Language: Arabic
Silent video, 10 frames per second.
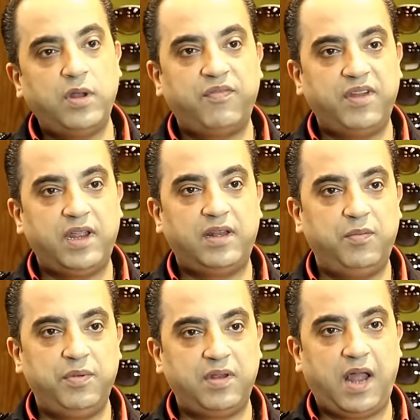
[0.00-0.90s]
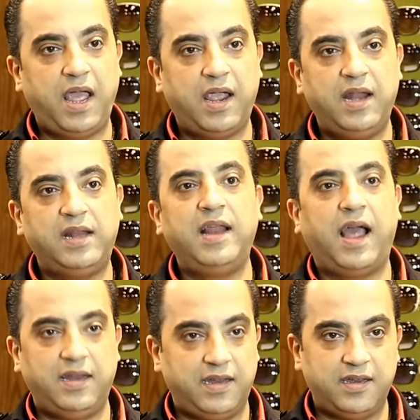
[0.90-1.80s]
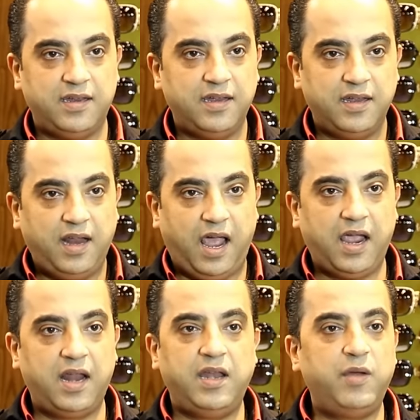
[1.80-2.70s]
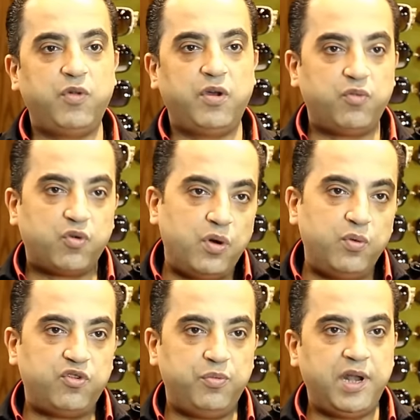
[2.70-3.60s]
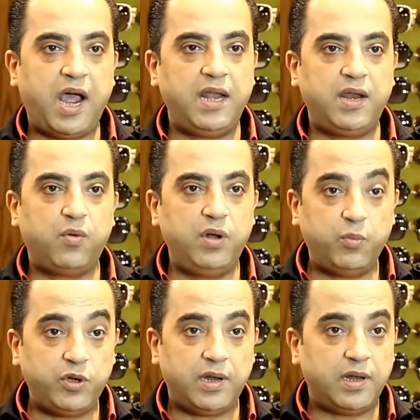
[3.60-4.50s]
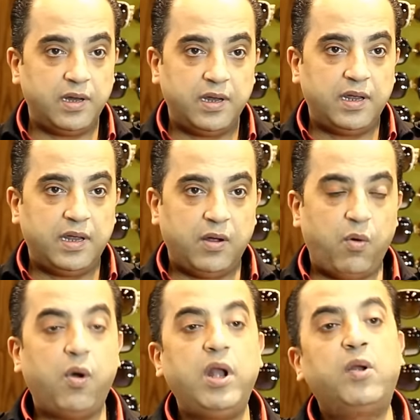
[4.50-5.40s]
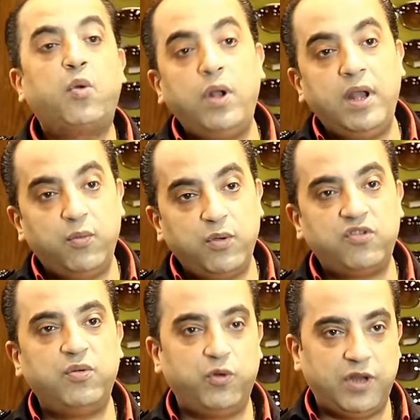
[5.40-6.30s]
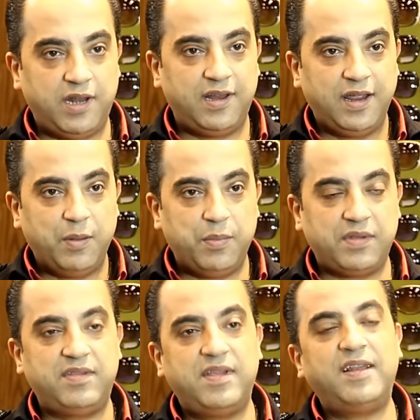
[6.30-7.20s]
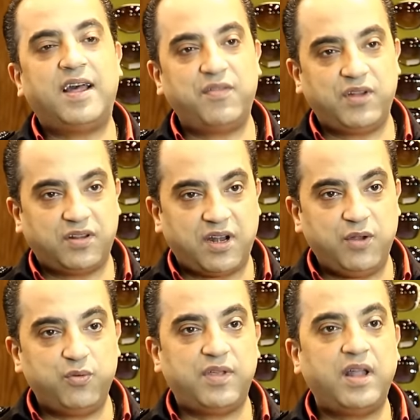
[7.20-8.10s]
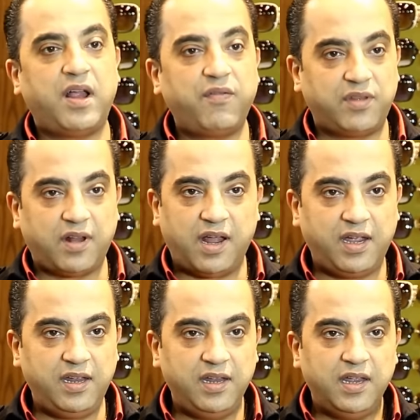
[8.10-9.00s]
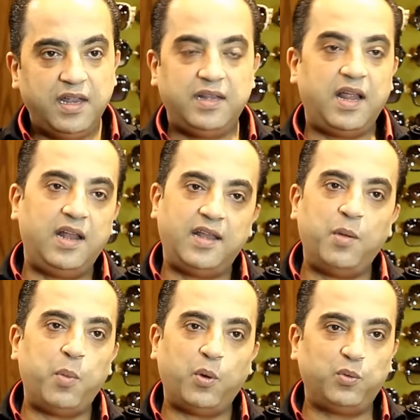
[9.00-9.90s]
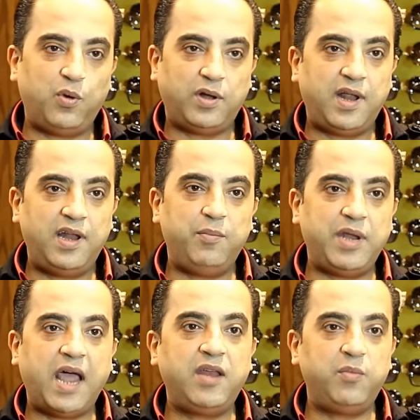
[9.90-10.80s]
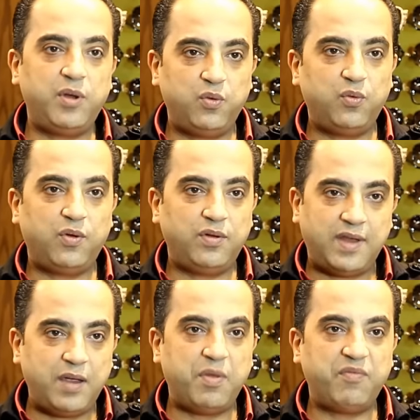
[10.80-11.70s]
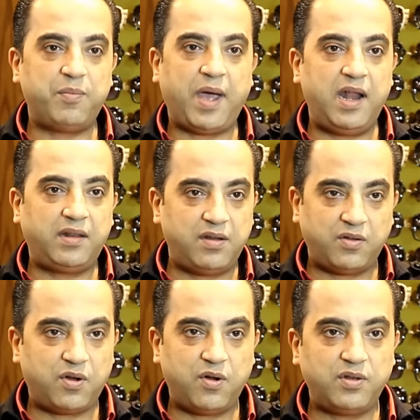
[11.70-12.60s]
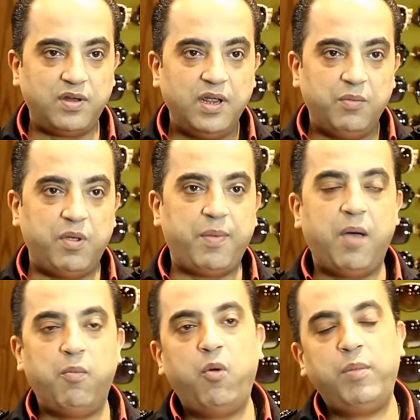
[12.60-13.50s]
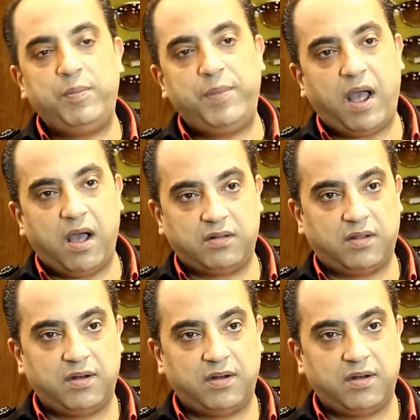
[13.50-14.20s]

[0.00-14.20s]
انك تلبسي الحاجه اللي تليق عليكي حاجه لان مش كل وش بيليق عليه كل موديل هو الكل وش موديل بس ازاي تعرفي تختاريه وازاي تعرفي تطلعيه ده ده الموضوع ده اللي بنعاني منه دايما في محلات النظارات بيبقى همهم البيع اكتر